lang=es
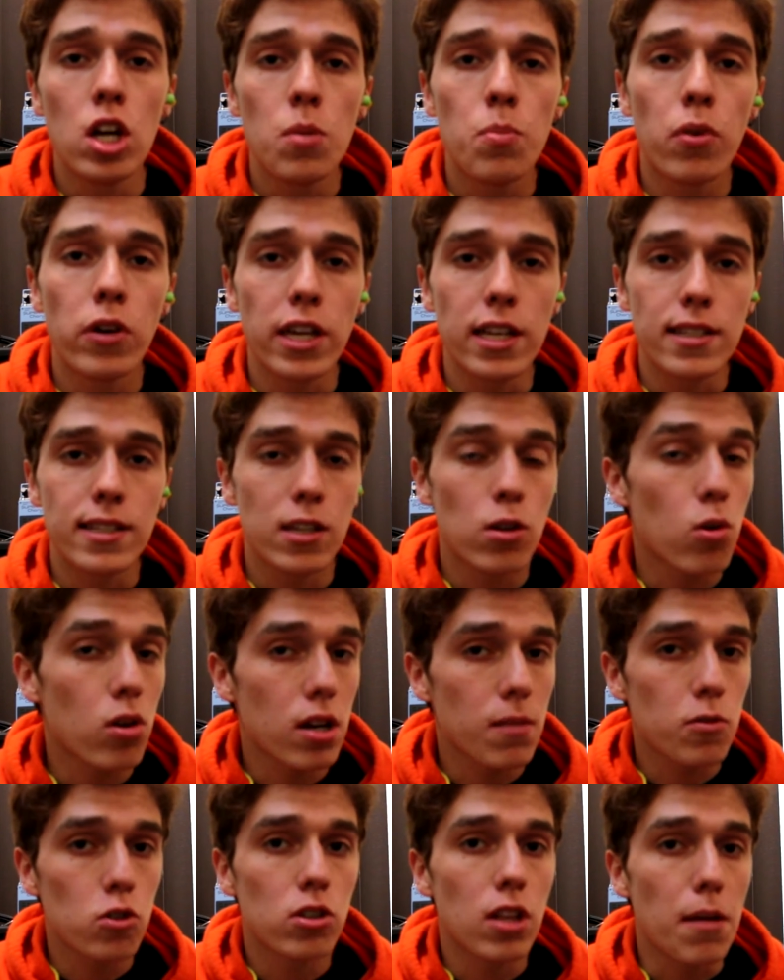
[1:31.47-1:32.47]
Voy a hacer un
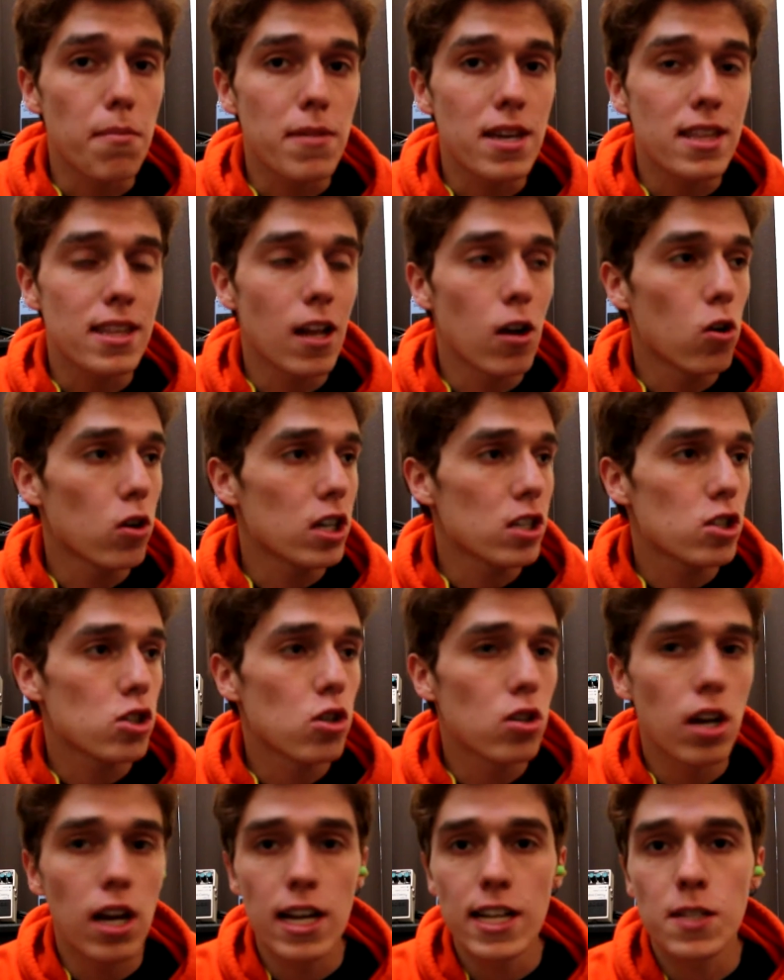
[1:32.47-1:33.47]
review también de lo que
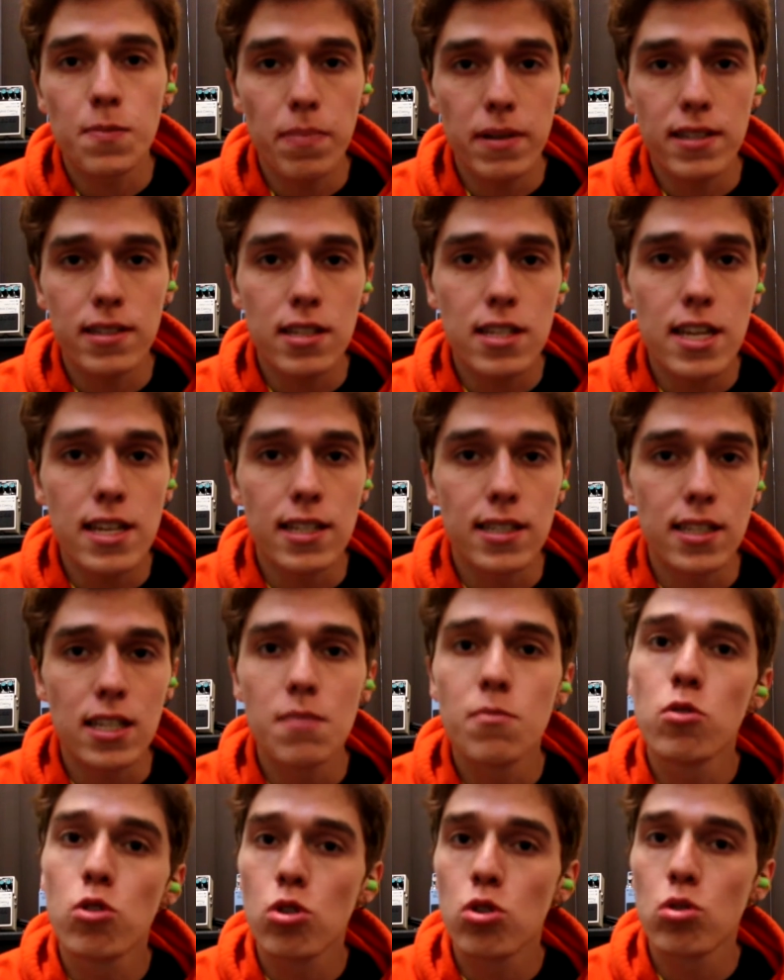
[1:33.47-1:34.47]
son las pastillas
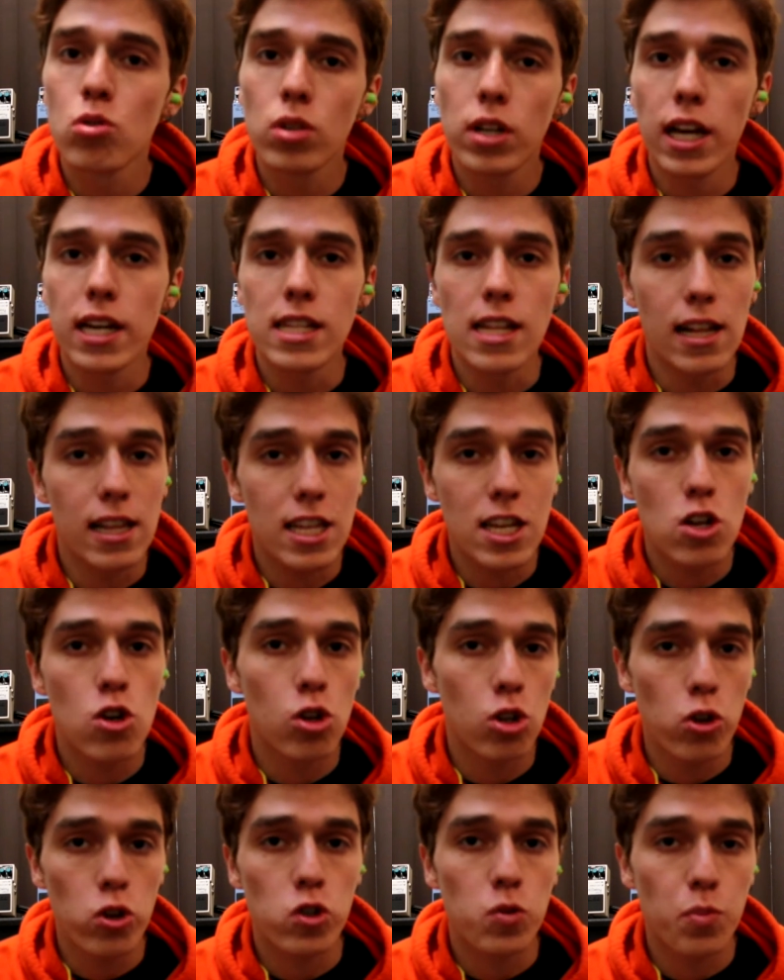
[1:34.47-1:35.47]
Seymour Duncan al Nico
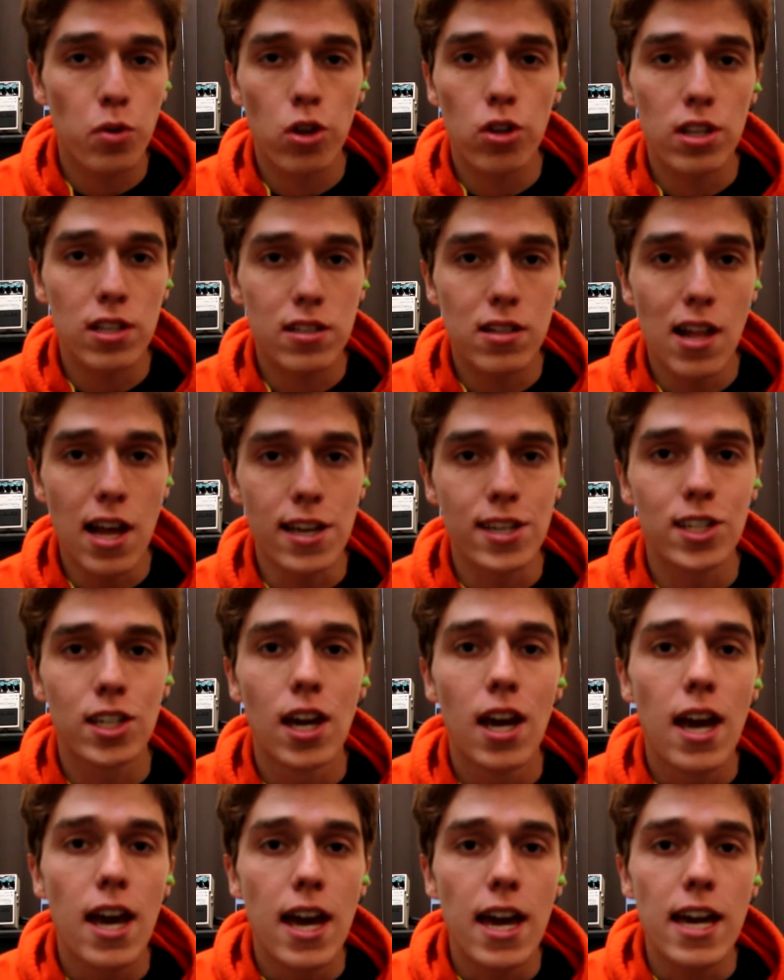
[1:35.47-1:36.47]
2 Pro de Slash.
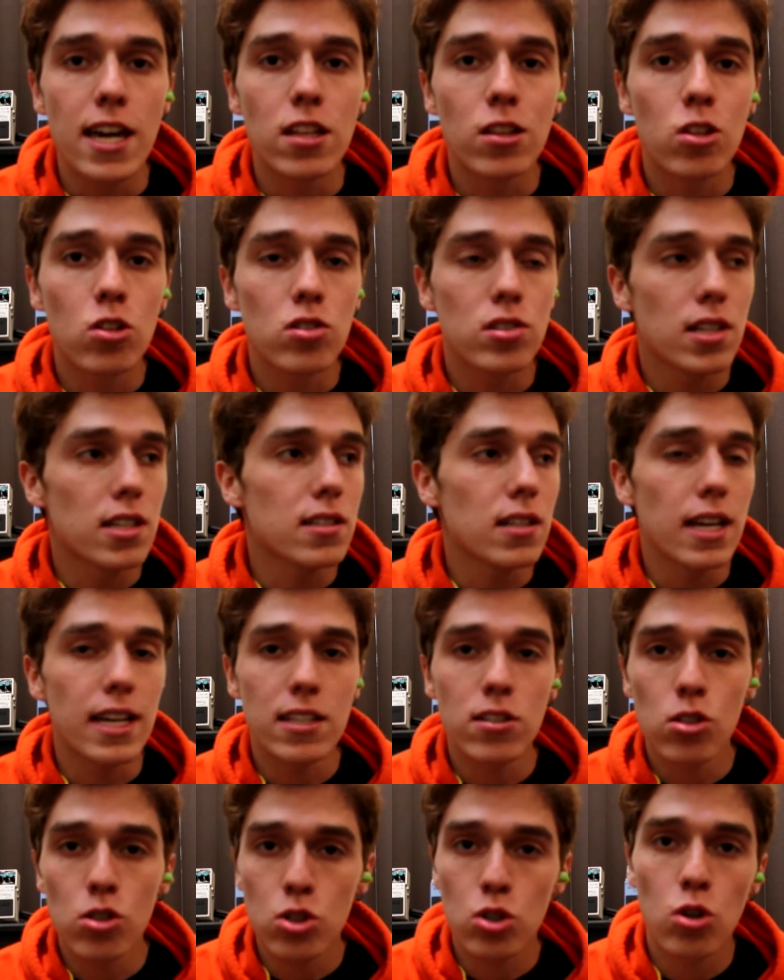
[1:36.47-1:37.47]
Entonces
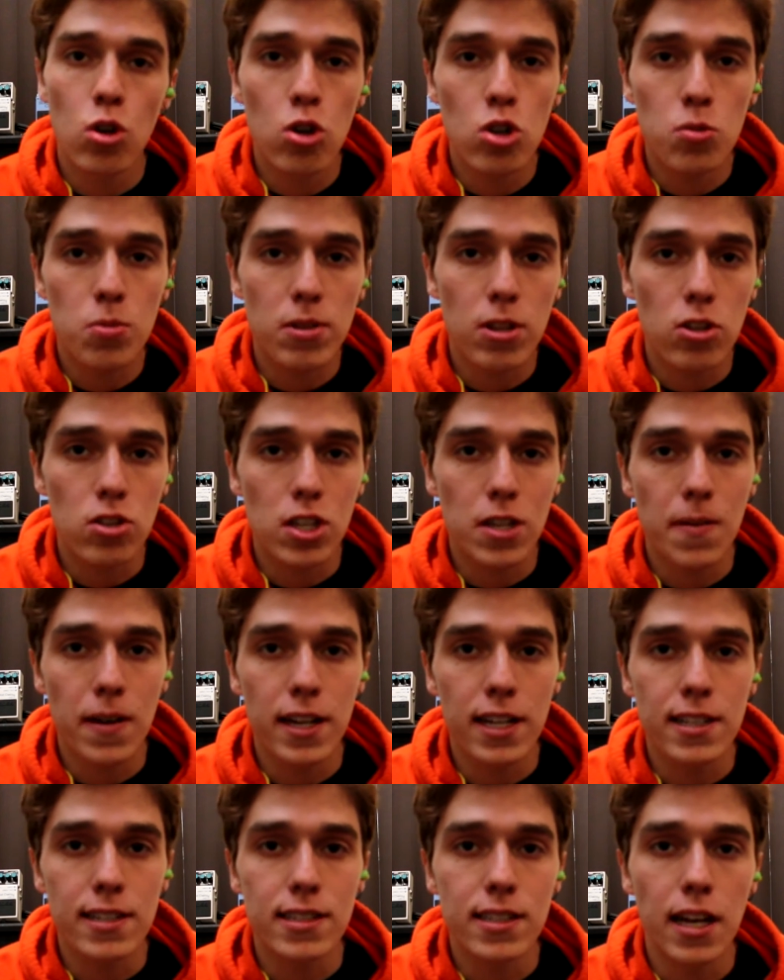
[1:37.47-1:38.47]
esos son los videos que
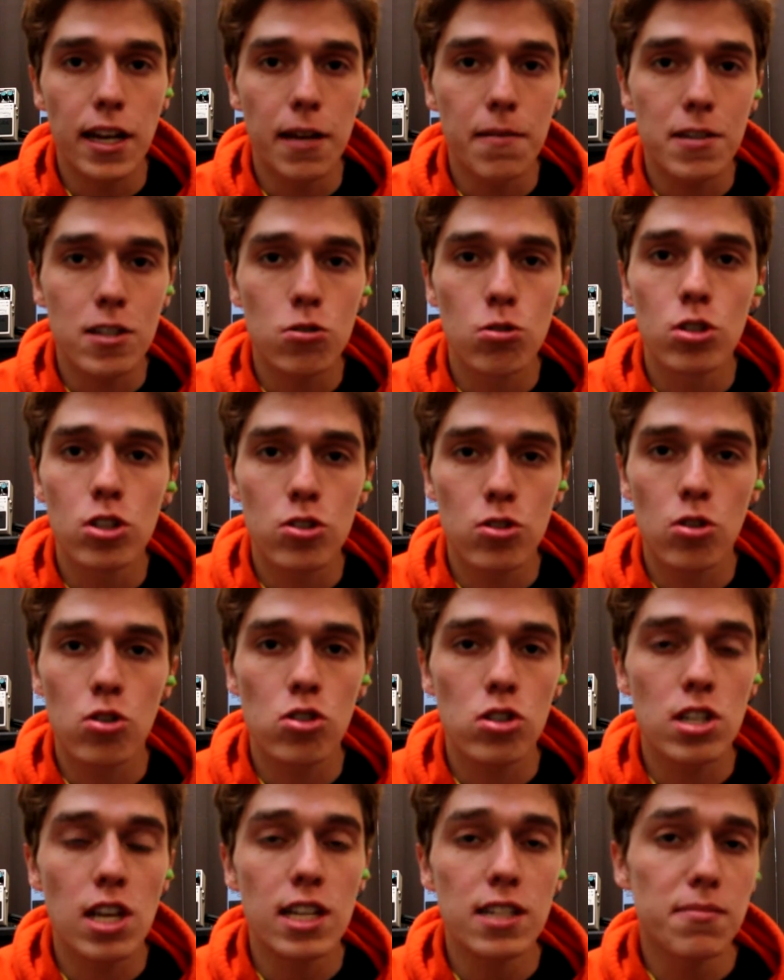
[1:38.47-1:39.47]
van a estar habiendo en estos
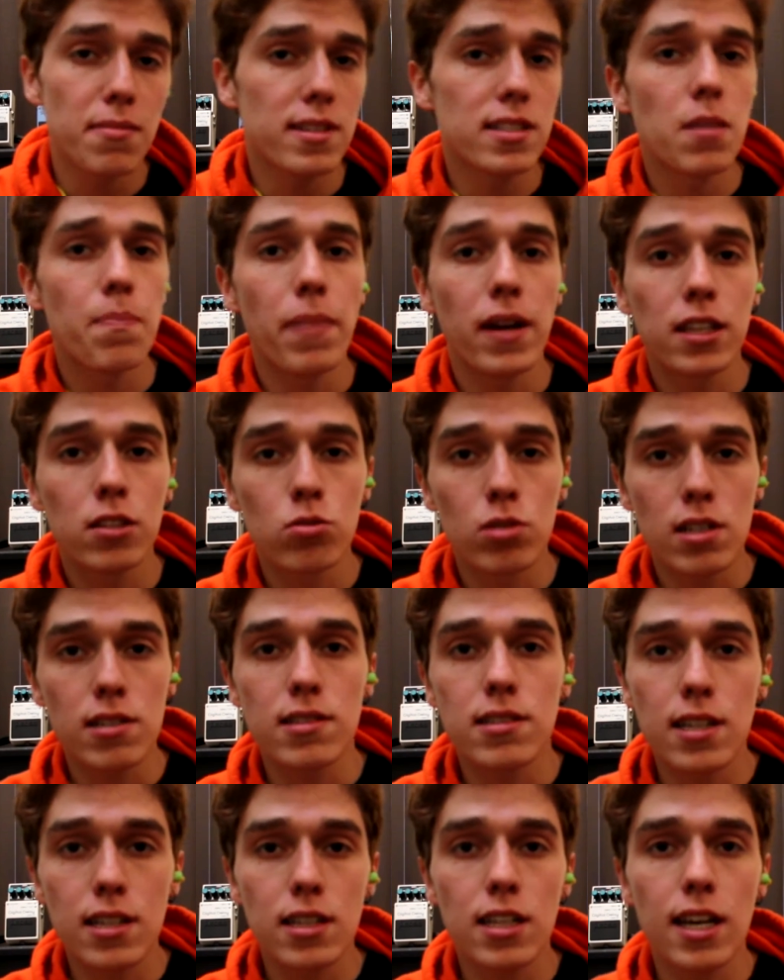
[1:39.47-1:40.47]
días, más aparte unas
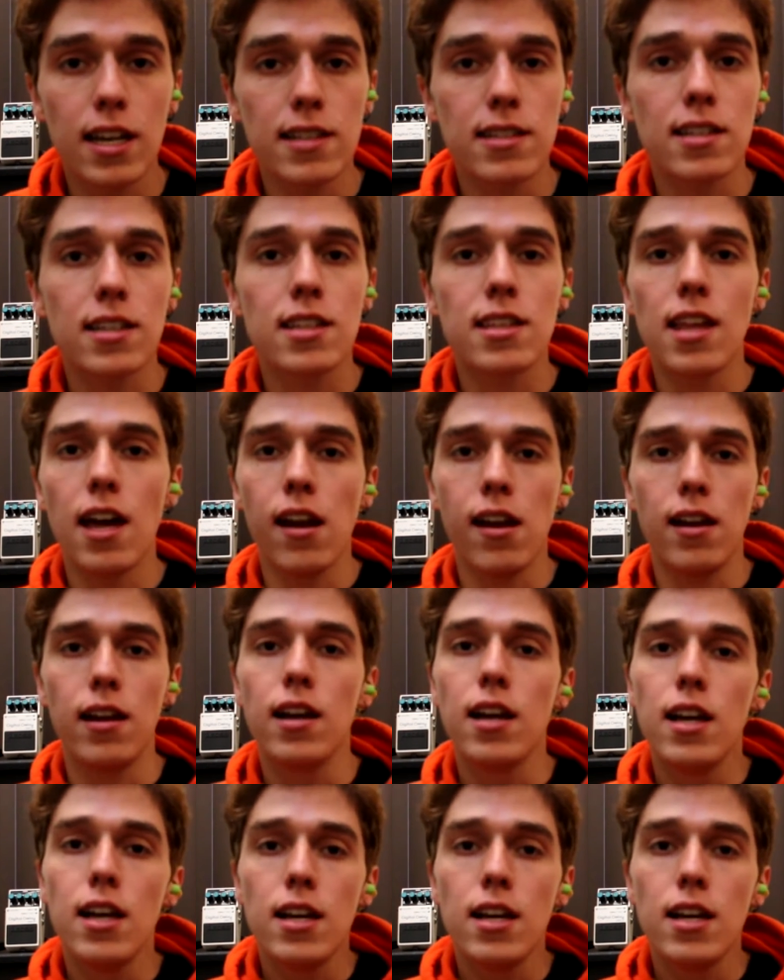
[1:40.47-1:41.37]
técnicas de guitarra.